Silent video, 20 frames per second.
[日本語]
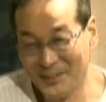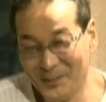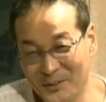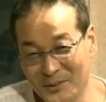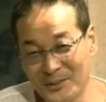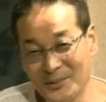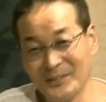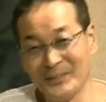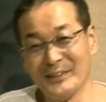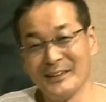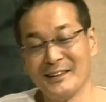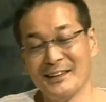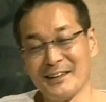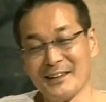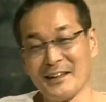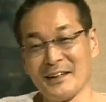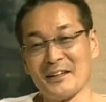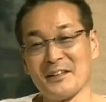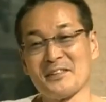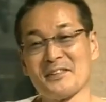いう
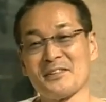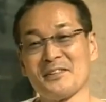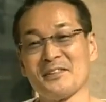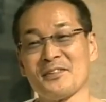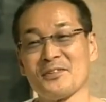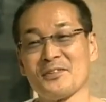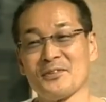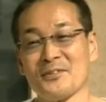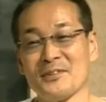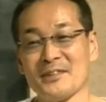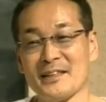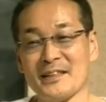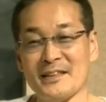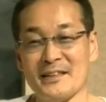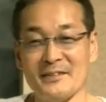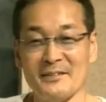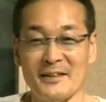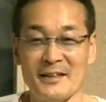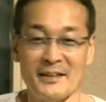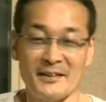悲しき存在
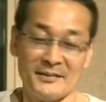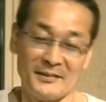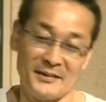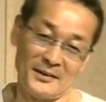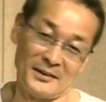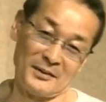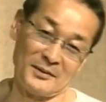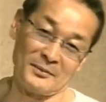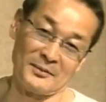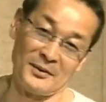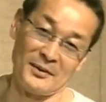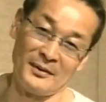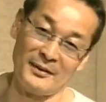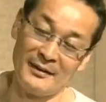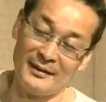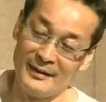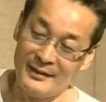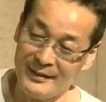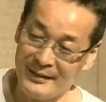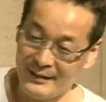ではあるけれども
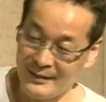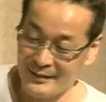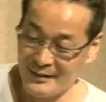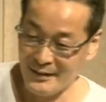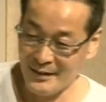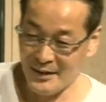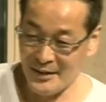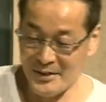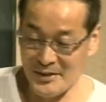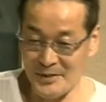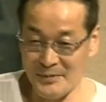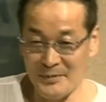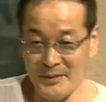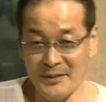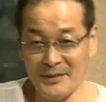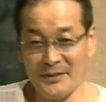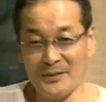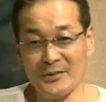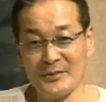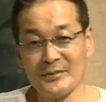愛すべ
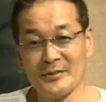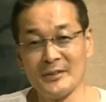き存